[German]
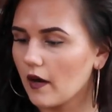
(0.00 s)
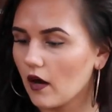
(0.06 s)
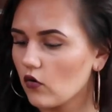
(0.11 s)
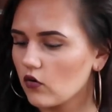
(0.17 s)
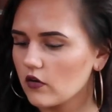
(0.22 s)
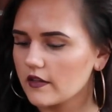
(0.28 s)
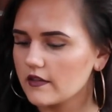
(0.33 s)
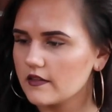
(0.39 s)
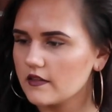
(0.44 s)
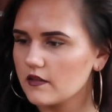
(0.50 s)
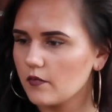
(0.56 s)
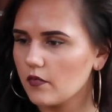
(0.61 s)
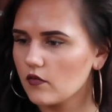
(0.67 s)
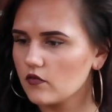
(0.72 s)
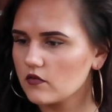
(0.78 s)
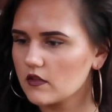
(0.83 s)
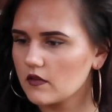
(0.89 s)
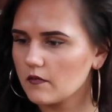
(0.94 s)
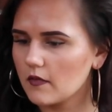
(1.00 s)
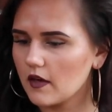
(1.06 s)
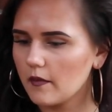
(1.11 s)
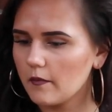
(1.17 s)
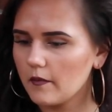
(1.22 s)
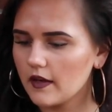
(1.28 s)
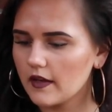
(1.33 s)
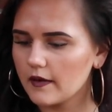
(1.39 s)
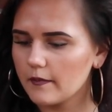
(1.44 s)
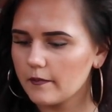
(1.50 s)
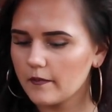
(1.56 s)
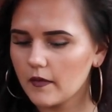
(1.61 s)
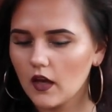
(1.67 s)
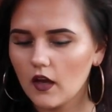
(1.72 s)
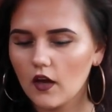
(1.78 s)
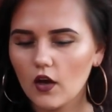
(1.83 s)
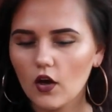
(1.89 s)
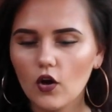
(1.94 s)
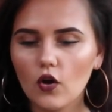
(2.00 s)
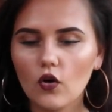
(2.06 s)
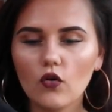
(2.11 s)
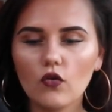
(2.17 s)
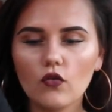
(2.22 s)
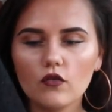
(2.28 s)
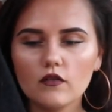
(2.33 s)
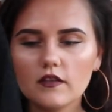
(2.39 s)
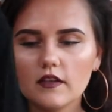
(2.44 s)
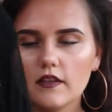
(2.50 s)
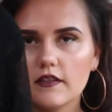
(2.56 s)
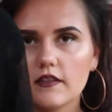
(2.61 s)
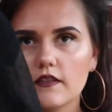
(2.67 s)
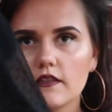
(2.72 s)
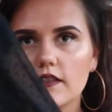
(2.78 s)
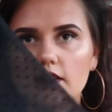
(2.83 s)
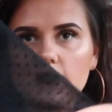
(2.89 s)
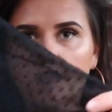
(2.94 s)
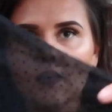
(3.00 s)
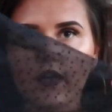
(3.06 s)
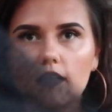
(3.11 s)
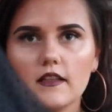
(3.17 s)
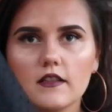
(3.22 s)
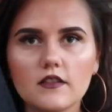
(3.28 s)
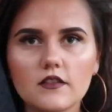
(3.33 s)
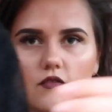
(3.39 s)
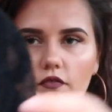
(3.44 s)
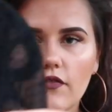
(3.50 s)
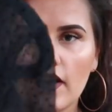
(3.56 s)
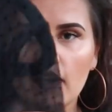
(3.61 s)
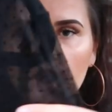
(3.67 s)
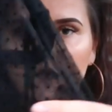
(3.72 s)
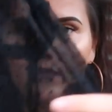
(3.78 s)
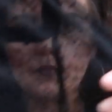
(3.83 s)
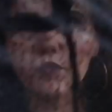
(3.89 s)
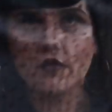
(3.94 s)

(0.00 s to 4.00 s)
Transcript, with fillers: brauche ich diese Bluse in meinem Leben. Und da sind diese ganz feinen